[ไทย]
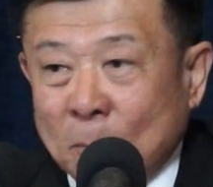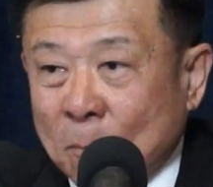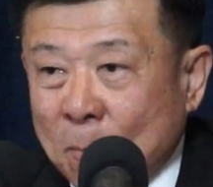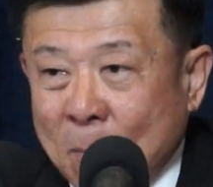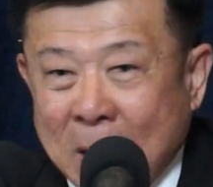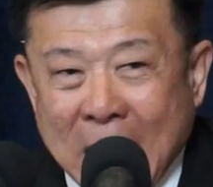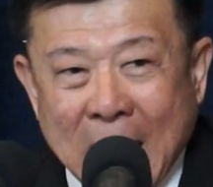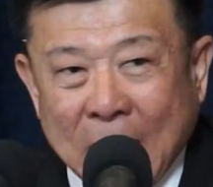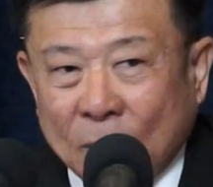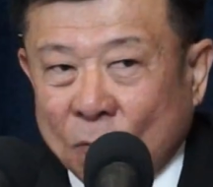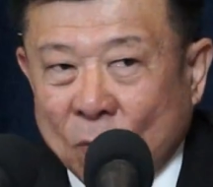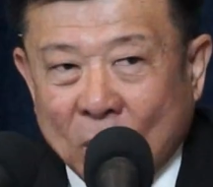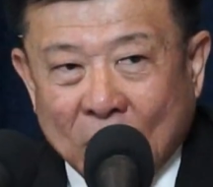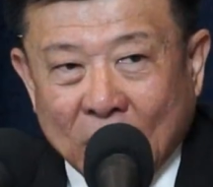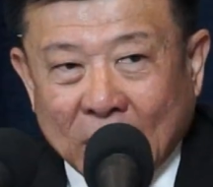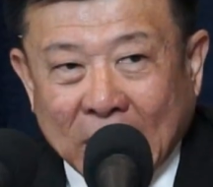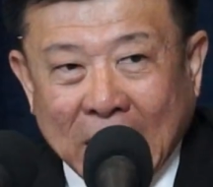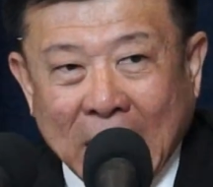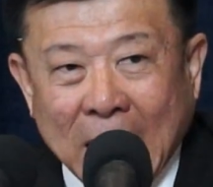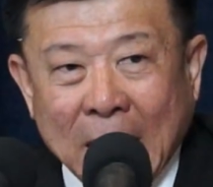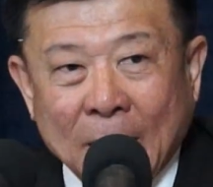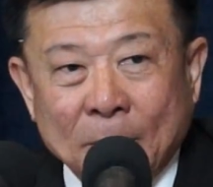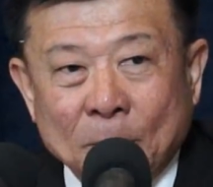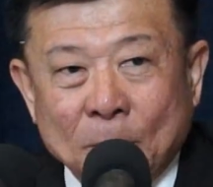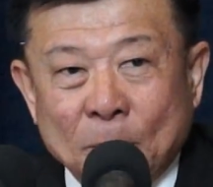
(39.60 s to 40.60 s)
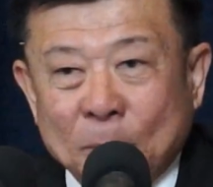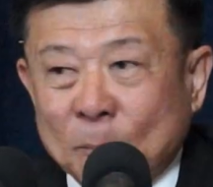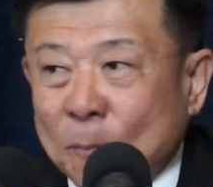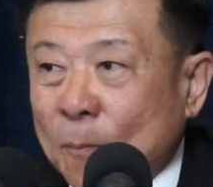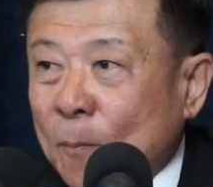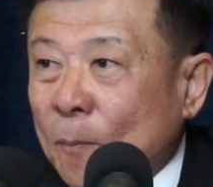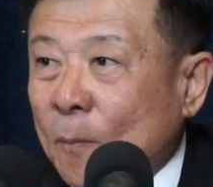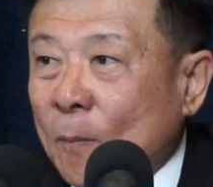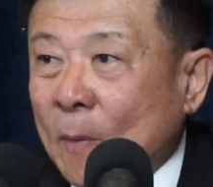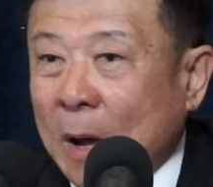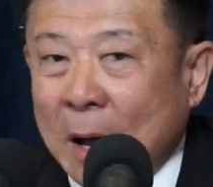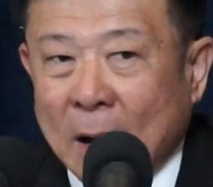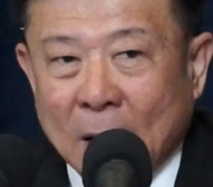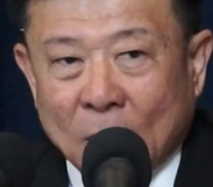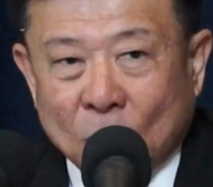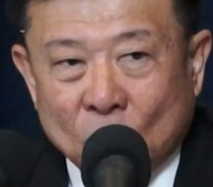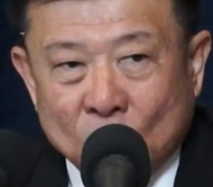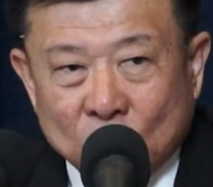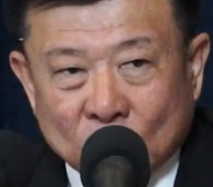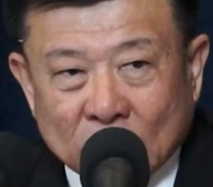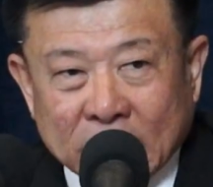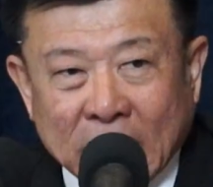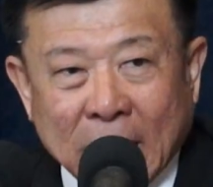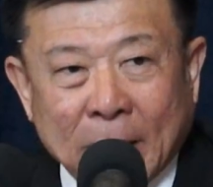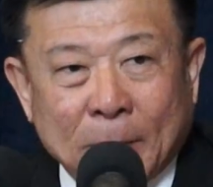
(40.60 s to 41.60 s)
มากกว่าการก
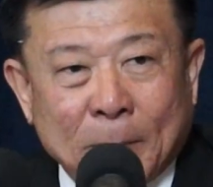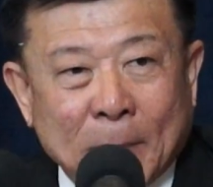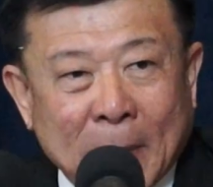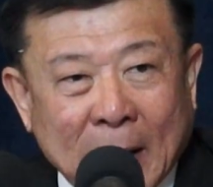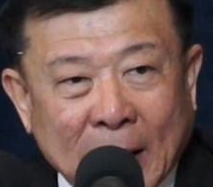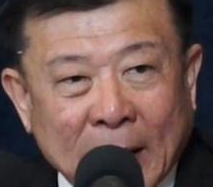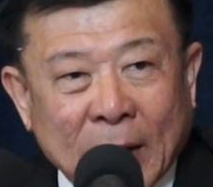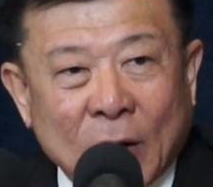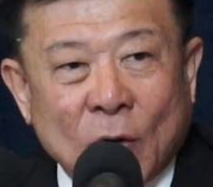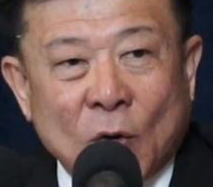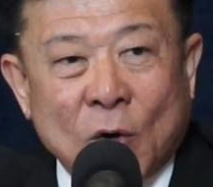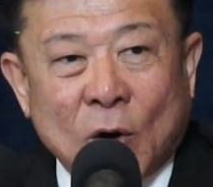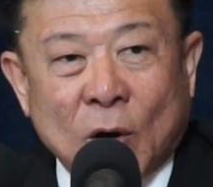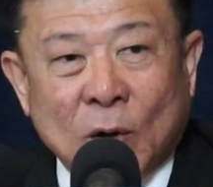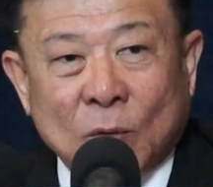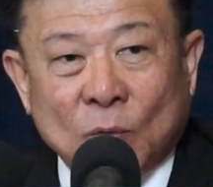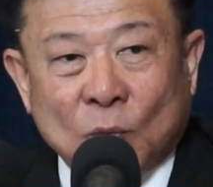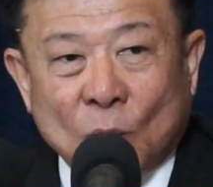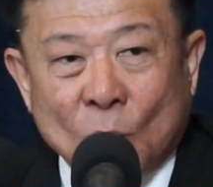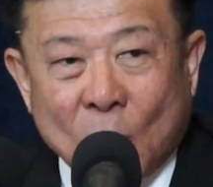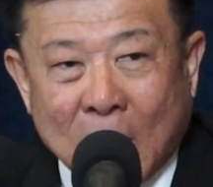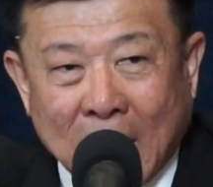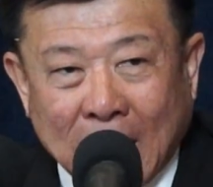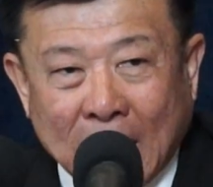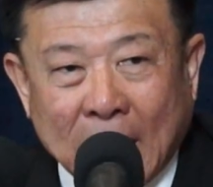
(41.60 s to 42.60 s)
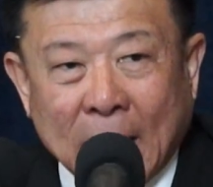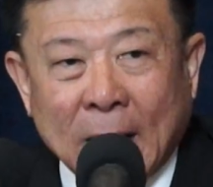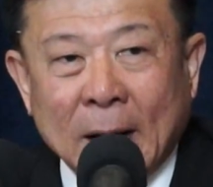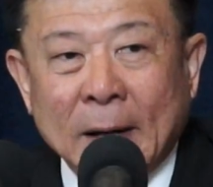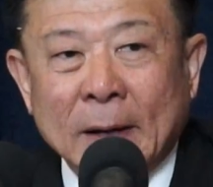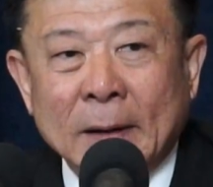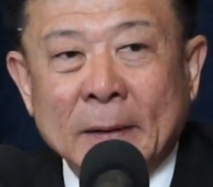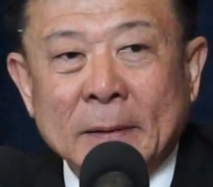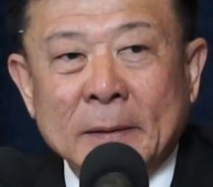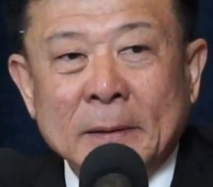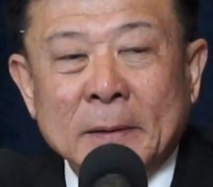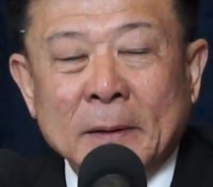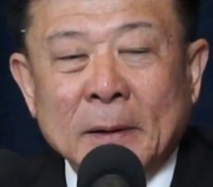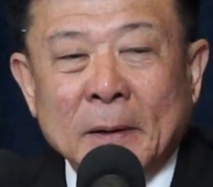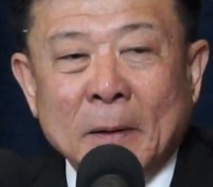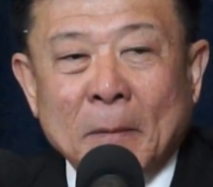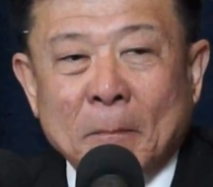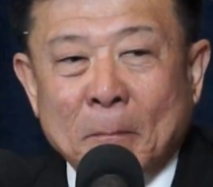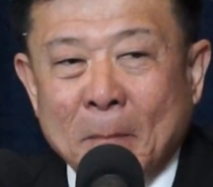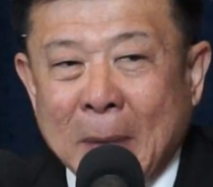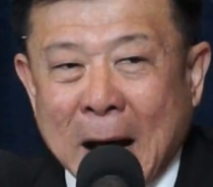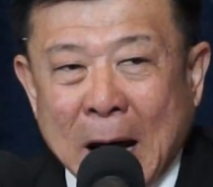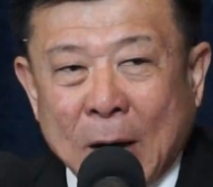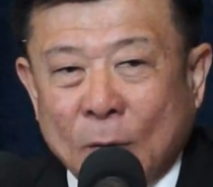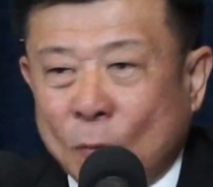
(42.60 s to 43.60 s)
รุงเทพมหานครกว่า
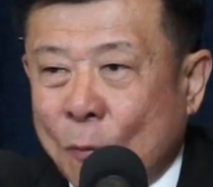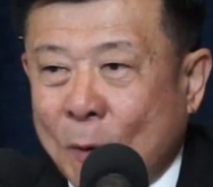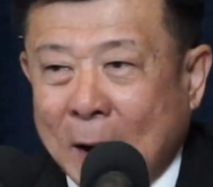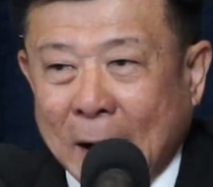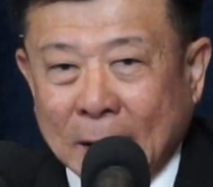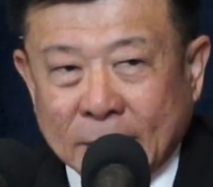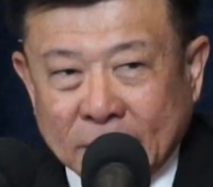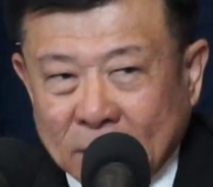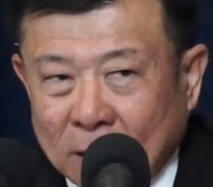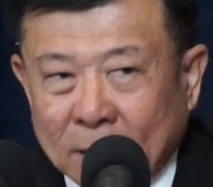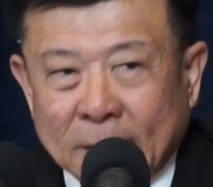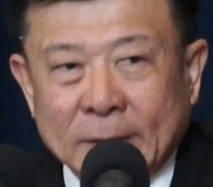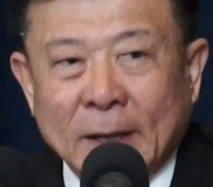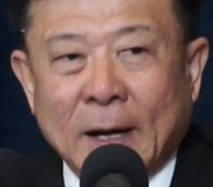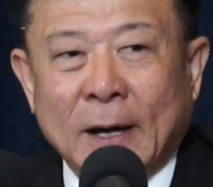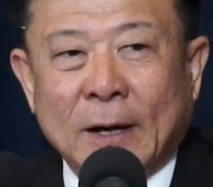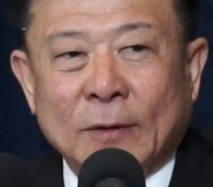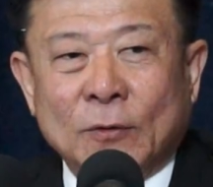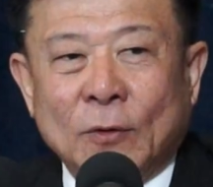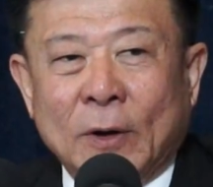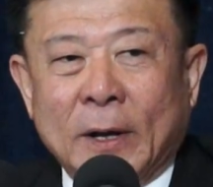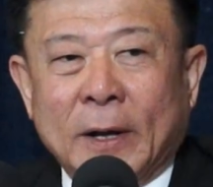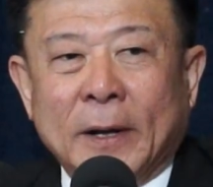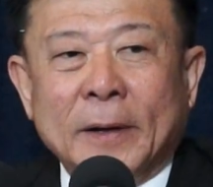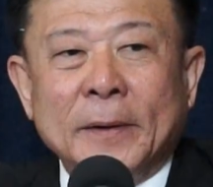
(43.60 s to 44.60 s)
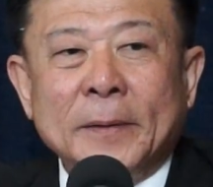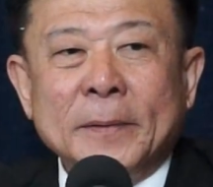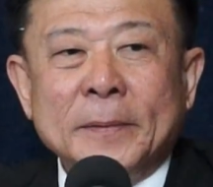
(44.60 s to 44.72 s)
มากกว่าเยอะๆด้วย